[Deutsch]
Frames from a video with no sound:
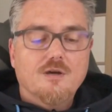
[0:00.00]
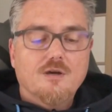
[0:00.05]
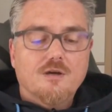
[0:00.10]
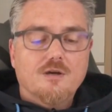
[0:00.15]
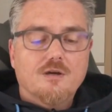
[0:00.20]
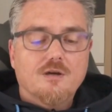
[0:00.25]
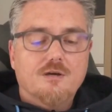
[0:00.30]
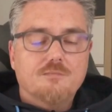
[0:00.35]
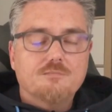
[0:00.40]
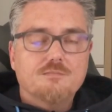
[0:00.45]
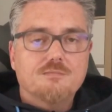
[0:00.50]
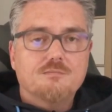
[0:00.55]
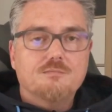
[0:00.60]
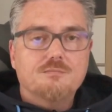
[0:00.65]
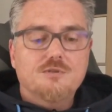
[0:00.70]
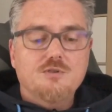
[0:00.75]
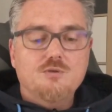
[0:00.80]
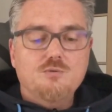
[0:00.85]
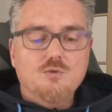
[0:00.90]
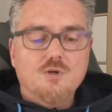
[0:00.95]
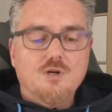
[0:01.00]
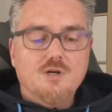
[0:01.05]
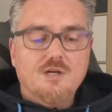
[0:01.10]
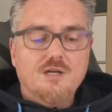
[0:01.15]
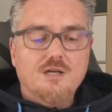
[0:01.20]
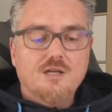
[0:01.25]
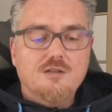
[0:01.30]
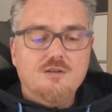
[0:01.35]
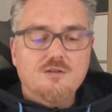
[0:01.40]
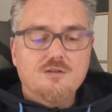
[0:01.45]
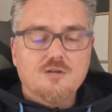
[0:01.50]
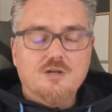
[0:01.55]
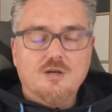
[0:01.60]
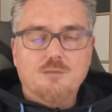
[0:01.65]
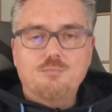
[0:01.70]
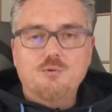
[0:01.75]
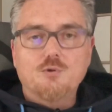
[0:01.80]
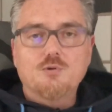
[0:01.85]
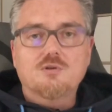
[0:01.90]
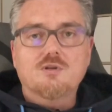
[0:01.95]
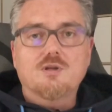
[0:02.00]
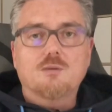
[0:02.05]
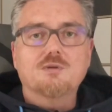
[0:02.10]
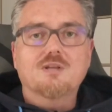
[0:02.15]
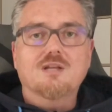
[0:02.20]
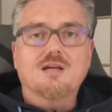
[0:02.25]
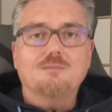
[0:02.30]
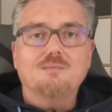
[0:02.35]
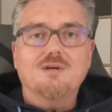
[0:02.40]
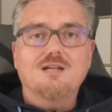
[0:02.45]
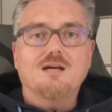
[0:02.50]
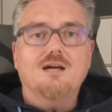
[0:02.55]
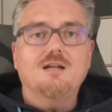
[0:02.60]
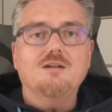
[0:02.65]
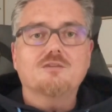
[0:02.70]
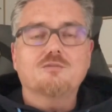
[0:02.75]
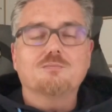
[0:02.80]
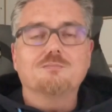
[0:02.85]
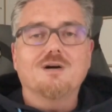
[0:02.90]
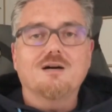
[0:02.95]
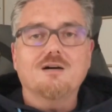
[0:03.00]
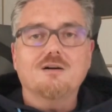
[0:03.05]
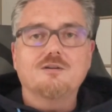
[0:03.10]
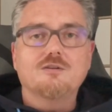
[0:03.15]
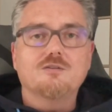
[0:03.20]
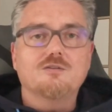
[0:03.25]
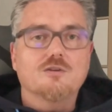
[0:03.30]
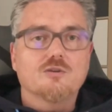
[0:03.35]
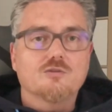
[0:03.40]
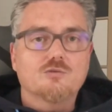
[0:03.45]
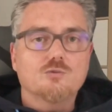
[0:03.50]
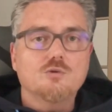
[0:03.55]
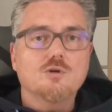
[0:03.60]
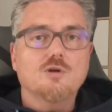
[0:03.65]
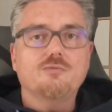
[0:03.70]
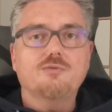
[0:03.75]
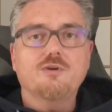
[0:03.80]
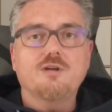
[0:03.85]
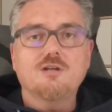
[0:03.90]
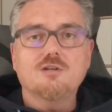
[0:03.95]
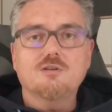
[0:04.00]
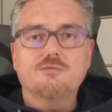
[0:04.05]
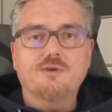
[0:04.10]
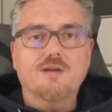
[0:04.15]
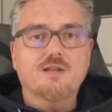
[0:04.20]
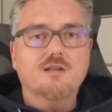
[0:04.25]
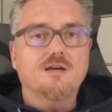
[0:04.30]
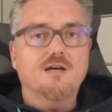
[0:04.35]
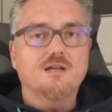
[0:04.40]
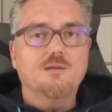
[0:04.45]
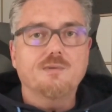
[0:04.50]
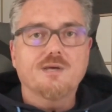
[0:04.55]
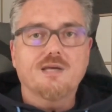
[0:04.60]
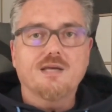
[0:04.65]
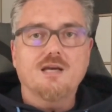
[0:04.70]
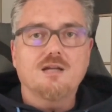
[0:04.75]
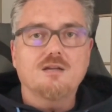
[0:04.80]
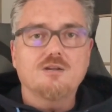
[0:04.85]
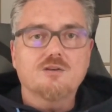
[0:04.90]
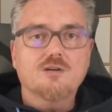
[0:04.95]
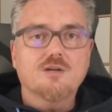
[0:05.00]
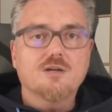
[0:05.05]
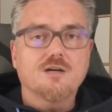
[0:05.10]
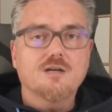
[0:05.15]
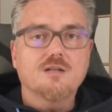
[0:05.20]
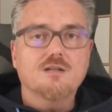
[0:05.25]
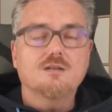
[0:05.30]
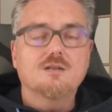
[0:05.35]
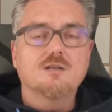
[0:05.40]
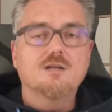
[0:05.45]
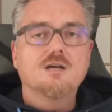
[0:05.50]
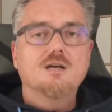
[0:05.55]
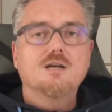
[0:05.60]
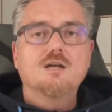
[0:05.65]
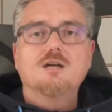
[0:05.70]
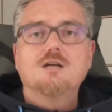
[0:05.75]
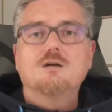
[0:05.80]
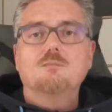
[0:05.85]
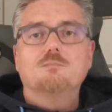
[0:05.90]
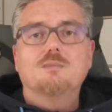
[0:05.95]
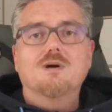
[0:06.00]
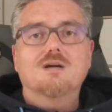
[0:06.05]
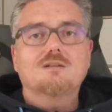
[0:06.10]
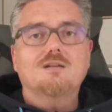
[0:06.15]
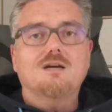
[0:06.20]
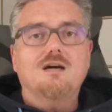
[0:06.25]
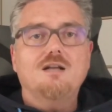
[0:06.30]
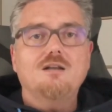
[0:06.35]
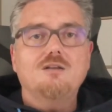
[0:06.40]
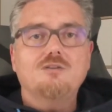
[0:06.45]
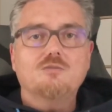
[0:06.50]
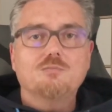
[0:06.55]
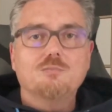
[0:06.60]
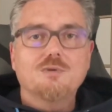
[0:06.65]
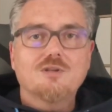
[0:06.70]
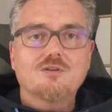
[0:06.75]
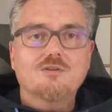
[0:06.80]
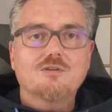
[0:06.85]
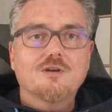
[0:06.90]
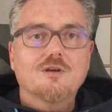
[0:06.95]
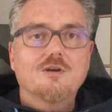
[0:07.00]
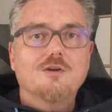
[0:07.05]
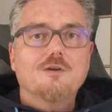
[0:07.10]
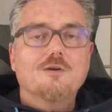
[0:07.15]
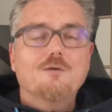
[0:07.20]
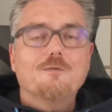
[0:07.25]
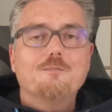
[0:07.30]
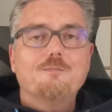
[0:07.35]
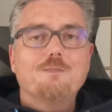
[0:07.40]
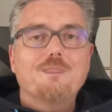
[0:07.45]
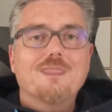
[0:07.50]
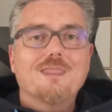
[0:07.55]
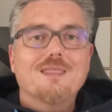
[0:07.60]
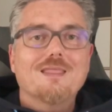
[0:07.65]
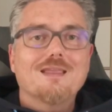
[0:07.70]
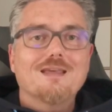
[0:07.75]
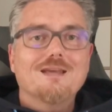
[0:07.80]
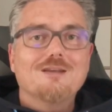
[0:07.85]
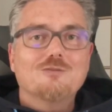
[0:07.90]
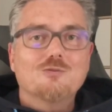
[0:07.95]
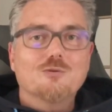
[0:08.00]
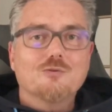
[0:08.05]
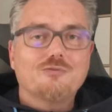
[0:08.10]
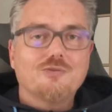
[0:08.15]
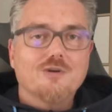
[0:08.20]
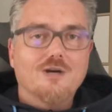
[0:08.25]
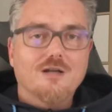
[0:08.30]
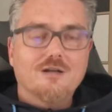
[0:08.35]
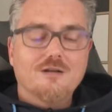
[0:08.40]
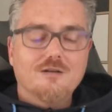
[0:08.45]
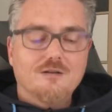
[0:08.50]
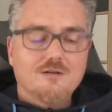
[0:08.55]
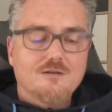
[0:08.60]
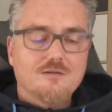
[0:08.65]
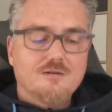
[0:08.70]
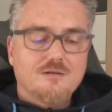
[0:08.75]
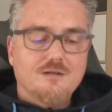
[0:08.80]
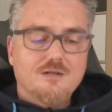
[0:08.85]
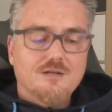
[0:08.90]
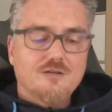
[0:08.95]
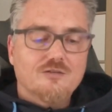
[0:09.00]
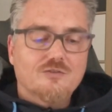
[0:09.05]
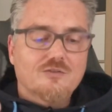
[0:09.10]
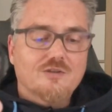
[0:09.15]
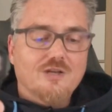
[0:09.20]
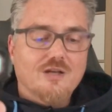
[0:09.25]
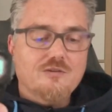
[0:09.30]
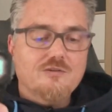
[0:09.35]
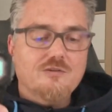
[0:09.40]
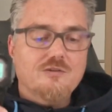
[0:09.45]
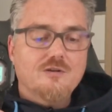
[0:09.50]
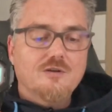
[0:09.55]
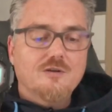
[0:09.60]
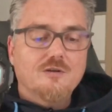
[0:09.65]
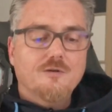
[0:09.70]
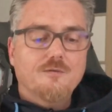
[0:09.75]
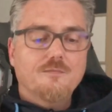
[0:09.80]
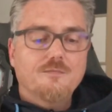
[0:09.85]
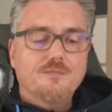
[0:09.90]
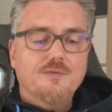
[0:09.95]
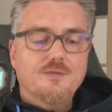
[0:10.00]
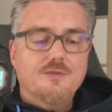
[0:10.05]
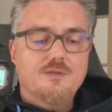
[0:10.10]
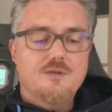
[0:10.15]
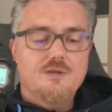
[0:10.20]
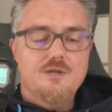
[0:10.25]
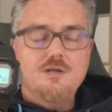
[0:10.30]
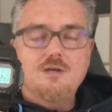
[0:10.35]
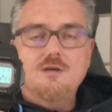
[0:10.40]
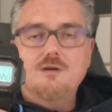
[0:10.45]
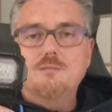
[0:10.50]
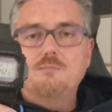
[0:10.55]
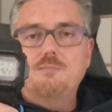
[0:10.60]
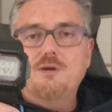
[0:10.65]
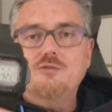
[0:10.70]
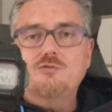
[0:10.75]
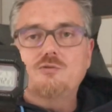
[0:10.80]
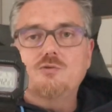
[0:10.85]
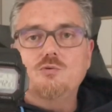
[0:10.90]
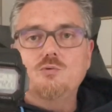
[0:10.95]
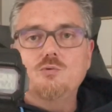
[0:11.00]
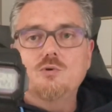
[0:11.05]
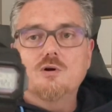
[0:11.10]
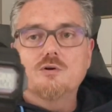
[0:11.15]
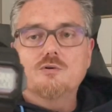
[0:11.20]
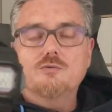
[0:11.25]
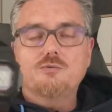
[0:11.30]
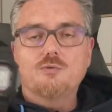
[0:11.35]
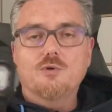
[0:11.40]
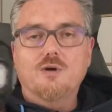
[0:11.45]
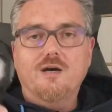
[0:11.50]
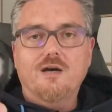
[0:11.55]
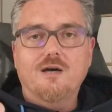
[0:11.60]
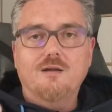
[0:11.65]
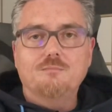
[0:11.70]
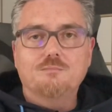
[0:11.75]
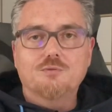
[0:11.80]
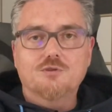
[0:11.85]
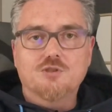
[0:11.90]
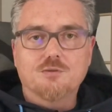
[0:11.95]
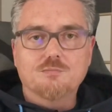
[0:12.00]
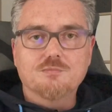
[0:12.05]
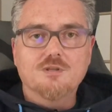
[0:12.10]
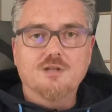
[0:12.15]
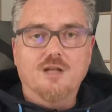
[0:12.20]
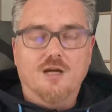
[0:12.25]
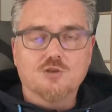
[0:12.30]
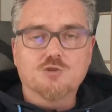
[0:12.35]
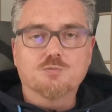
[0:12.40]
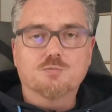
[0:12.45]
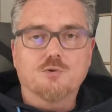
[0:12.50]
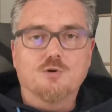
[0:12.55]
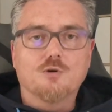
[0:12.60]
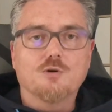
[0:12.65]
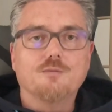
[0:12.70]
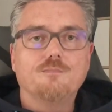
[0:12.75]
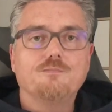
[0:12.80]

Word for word: Ja, die Uhr geht nicht kaputt, damit kann man alles machen. Sie ist unauffällig, weckt keine Begehrlichkeiten, macht alles mit. Insofern ist das die beste Uhr für einen bestimmten Anspruch.